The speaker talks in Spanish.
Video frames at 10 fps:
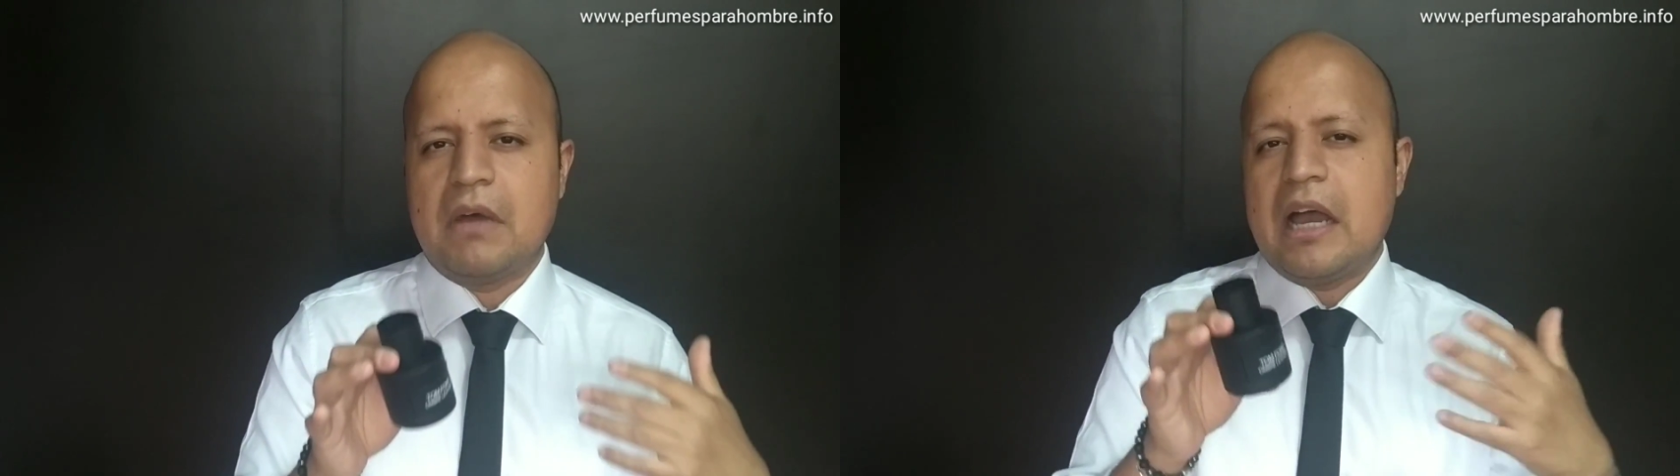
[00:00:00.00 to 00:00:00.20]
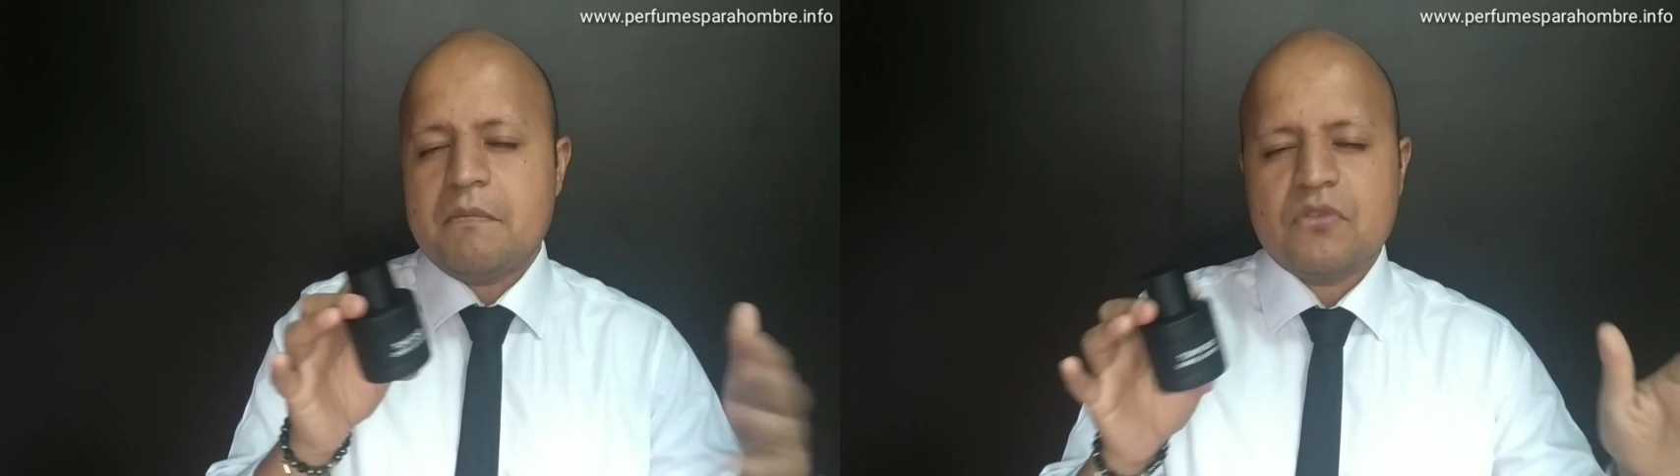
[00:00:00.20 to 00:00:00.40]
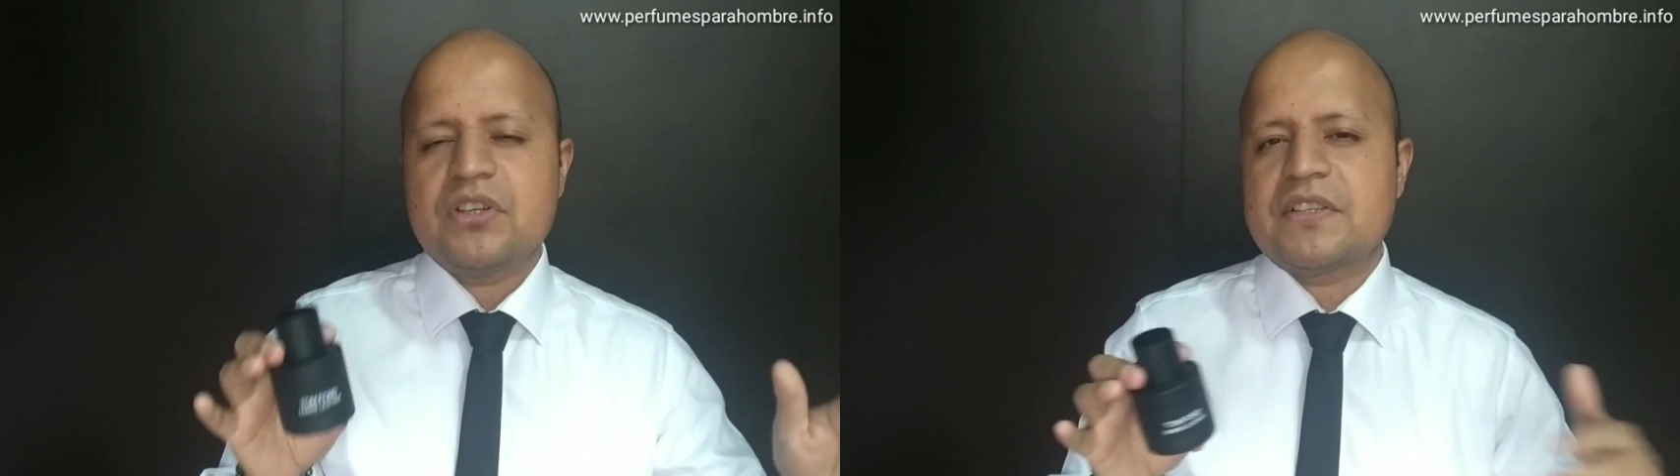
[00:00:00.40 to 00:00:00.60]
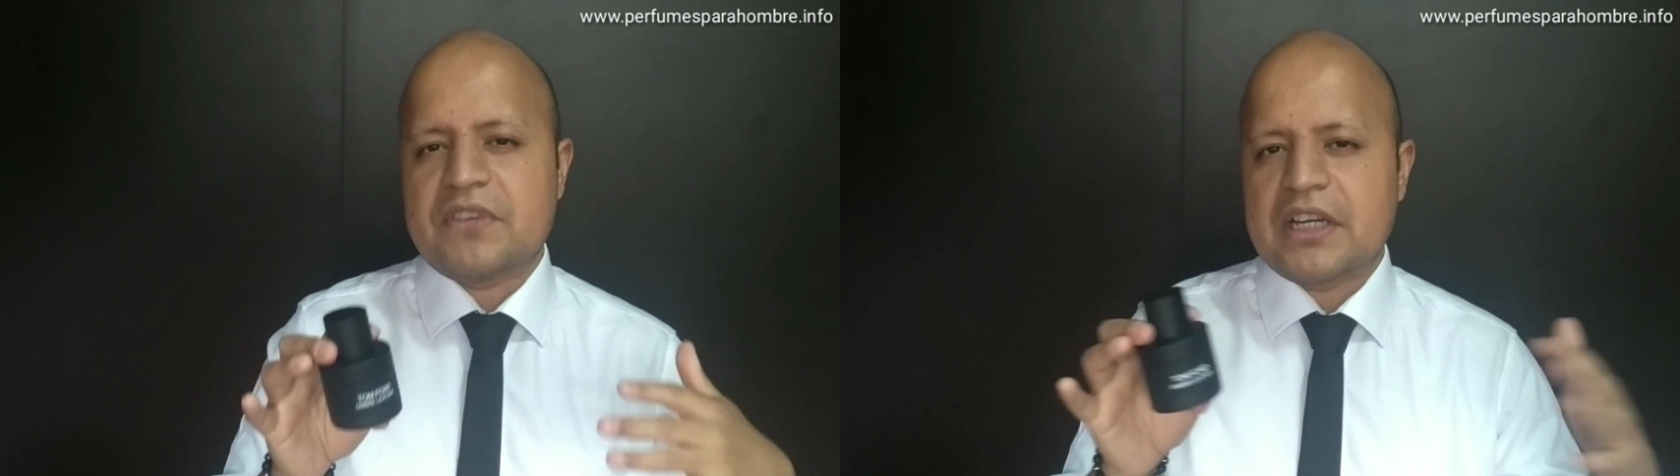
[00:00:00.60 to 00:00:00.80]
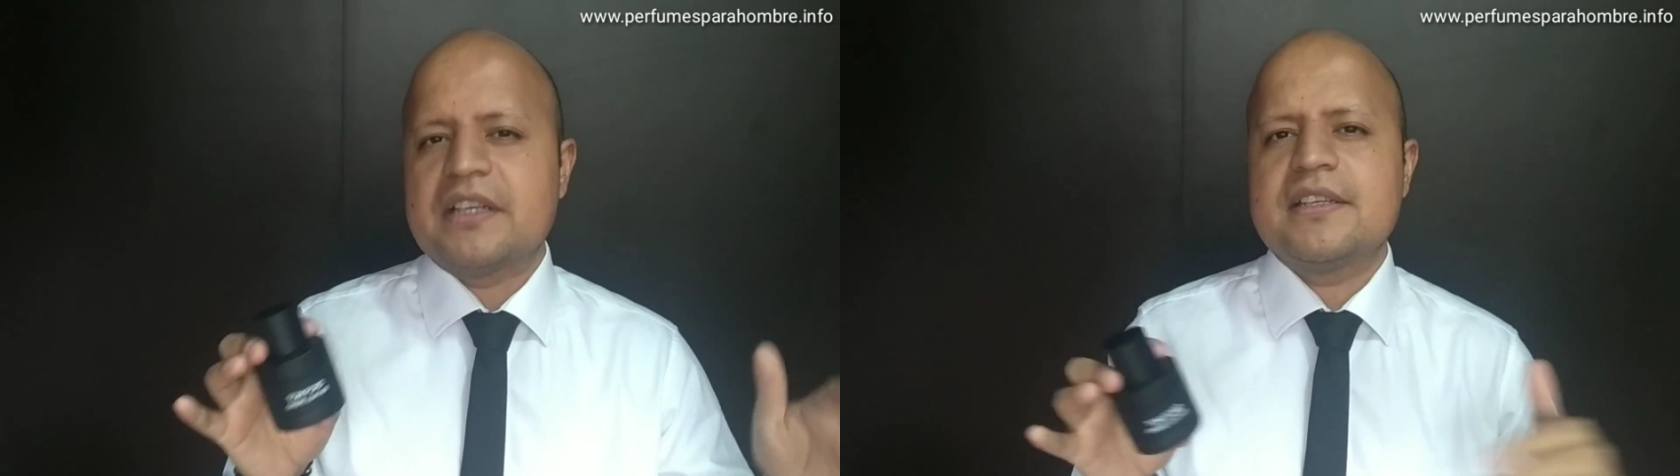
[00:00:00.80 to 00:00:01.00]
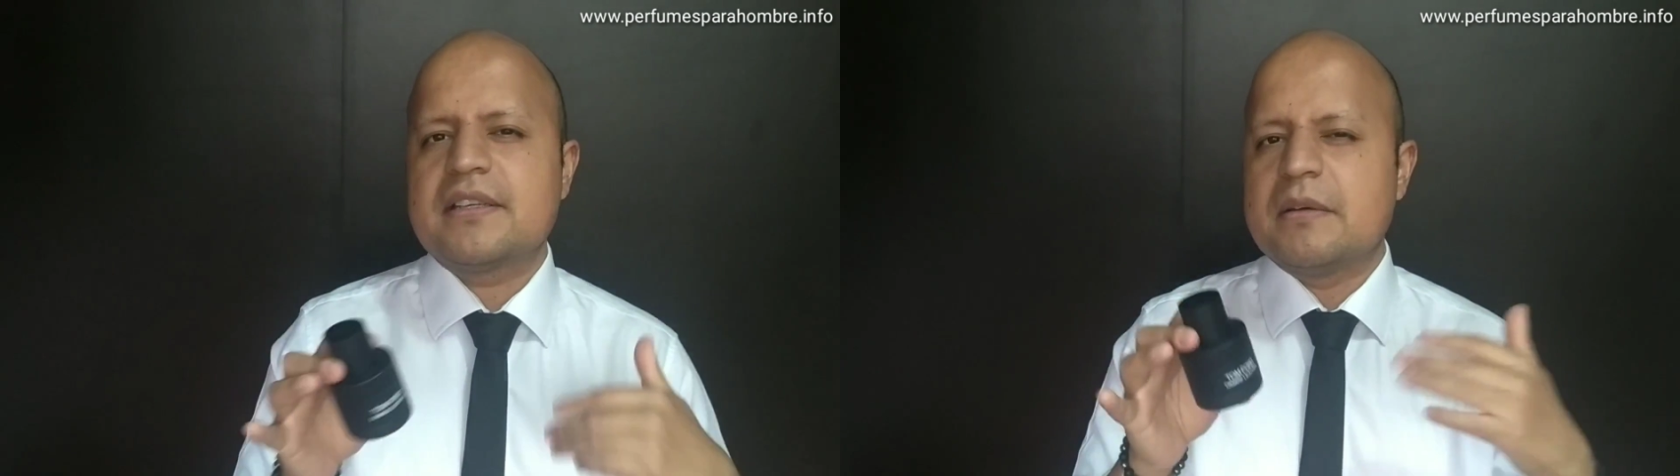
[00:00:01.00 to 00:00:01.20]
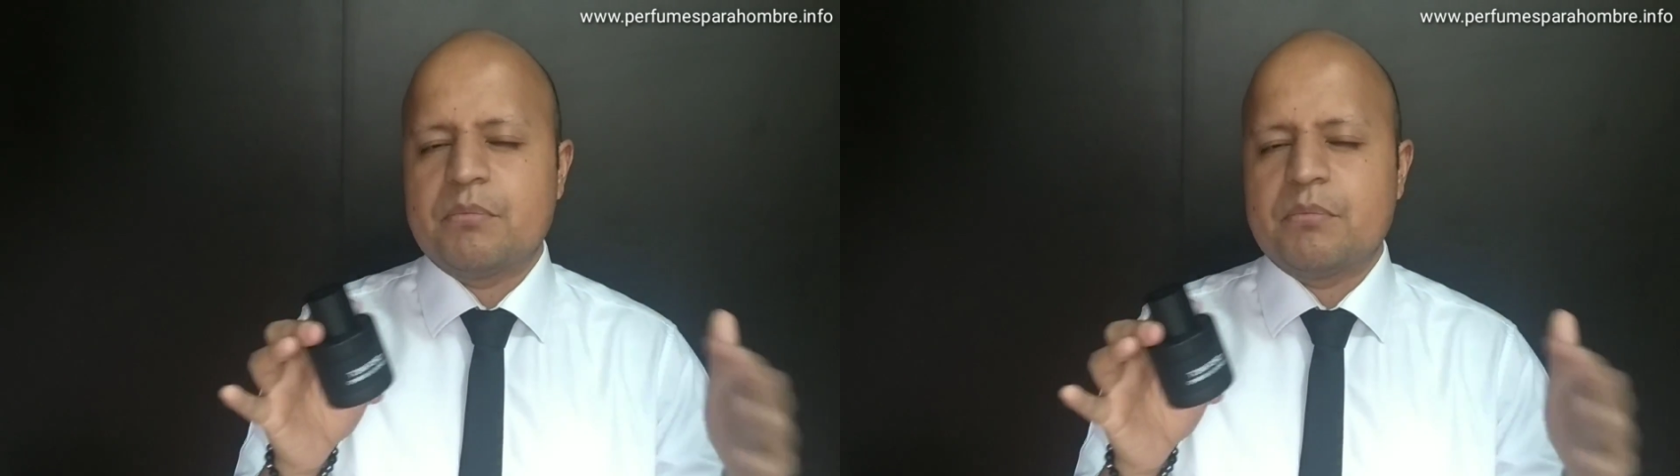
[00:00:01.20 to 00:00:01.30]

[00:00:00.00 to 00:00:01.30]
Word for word: Hay muchas fragancias que